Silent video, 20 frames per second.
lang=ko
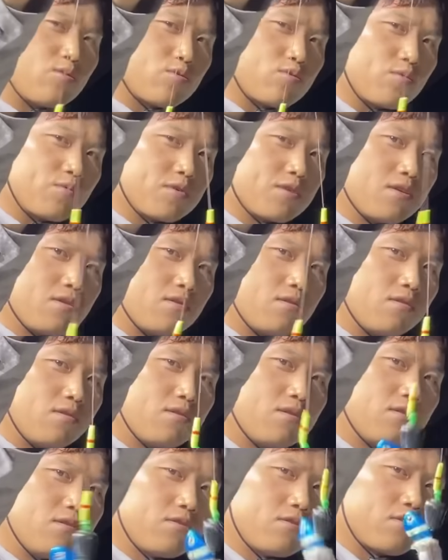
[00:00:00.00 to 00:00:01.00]
좀 큰
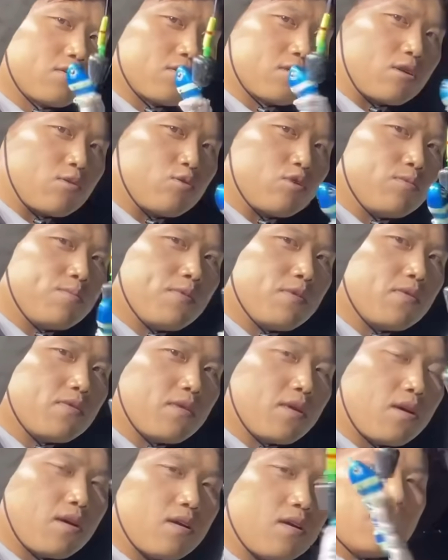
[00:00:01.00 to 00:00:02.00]
큰 녀석들 잡고
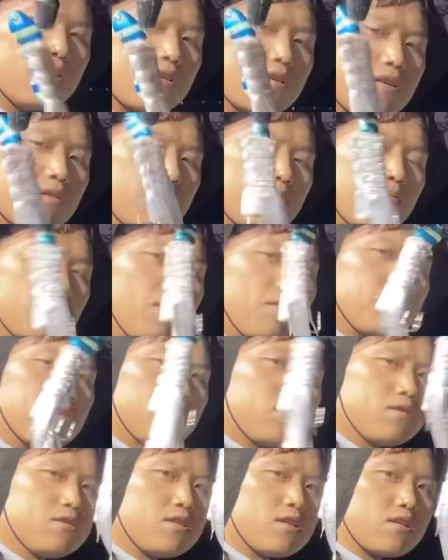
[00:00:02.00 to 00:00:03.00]
싶었는데 일단 엄청
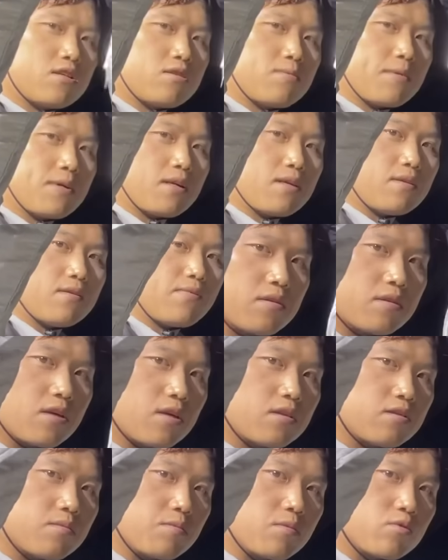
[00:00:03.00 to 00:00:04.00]
크진 않지만
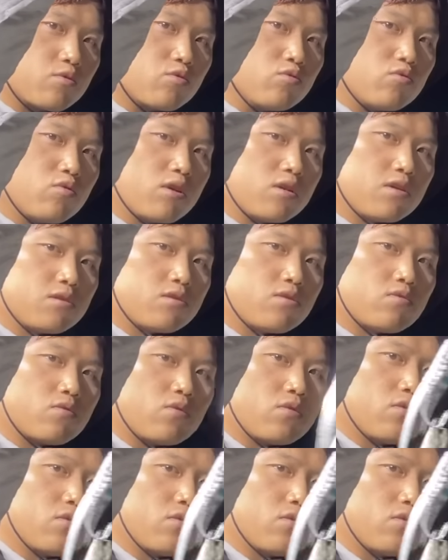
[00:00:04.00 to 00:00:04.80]
자이제뭐 준수한 녀석으로